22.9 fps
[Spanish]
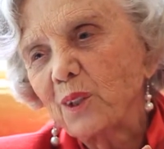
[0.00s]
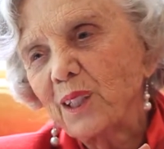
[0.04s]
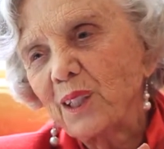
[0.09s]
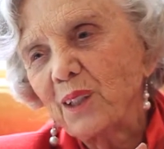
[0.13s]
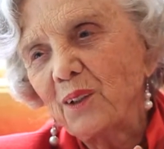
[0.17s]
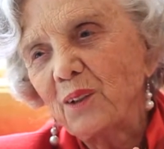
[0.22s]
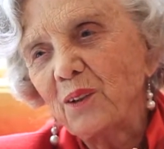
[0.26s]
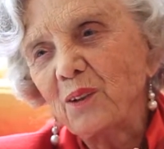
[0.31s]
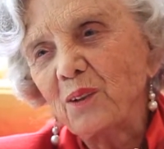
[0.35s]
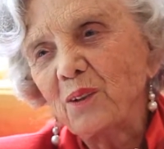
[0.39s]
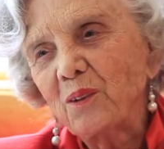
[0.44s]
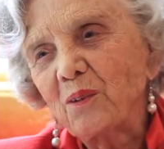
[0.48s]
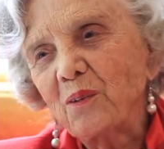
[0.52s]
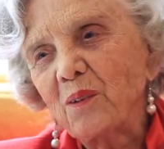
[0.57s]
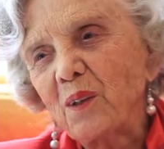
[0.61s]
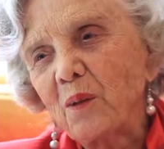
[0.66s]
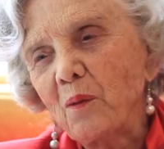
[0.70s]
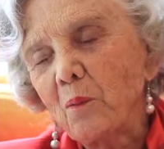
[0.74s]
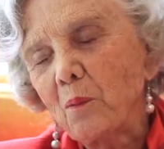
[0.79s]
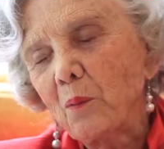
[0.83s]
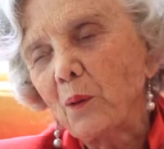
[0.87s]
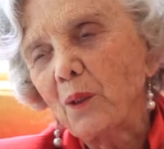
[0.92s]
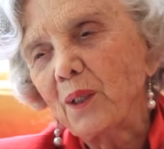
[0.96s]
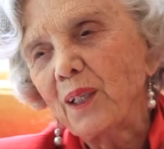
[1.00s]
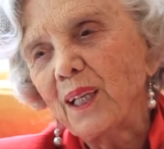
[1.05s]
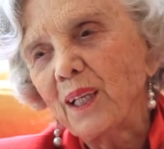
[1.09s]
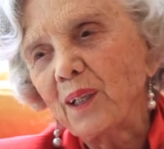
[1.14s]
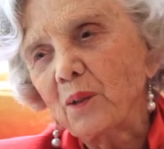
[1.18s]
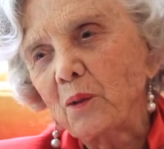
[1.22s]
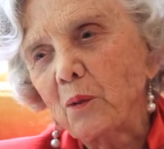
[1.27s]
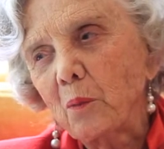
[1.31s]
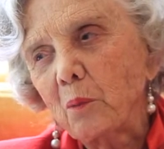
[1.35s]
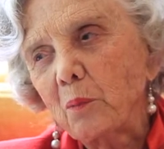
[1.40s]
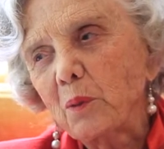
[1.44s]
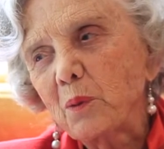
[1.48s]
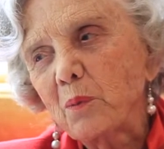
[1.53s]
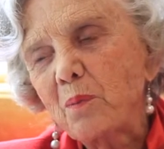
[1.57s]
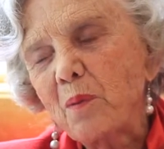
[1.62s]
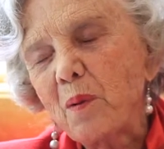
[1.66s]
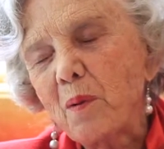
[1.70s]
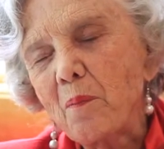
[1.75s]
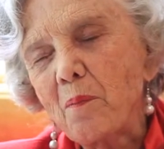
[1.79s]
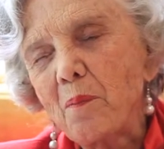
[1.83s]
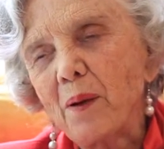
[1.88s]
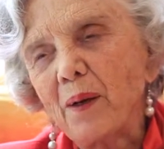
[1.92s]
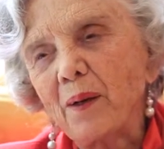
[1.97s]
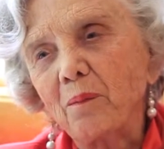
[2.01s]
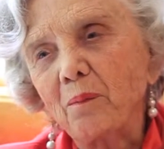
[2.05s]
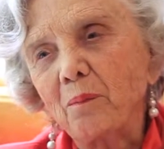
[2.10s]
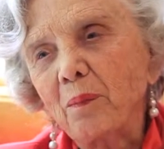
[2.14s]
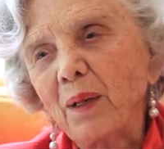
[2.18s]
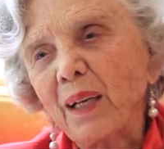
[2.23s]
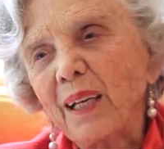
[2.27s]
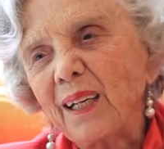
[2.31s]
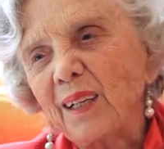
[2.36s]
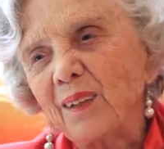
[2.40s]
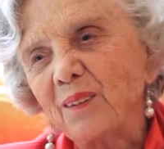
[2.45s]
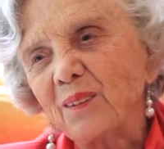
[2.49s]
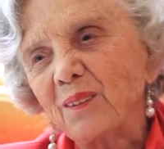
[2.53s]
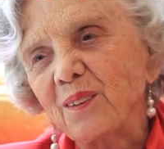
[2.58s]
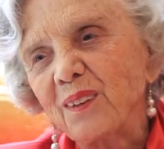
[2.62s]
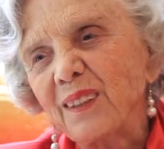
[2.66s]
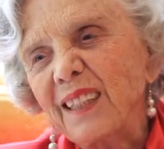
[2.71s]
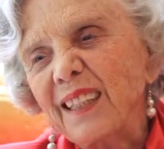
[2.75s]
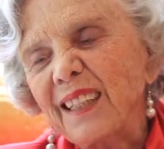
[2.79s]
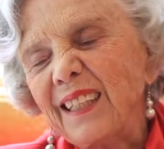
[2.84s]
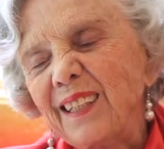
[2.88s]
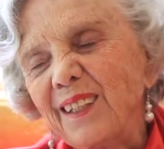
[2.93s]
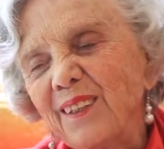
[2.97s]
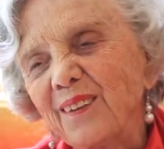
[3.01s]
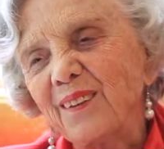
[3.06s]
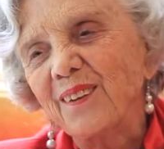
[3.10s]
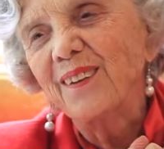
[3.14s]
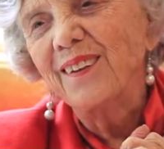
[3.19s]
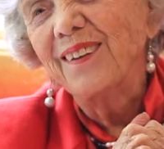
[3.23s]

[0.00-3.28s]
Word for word: Si yo no tuviera un proyecto, pues me pegaba un tiro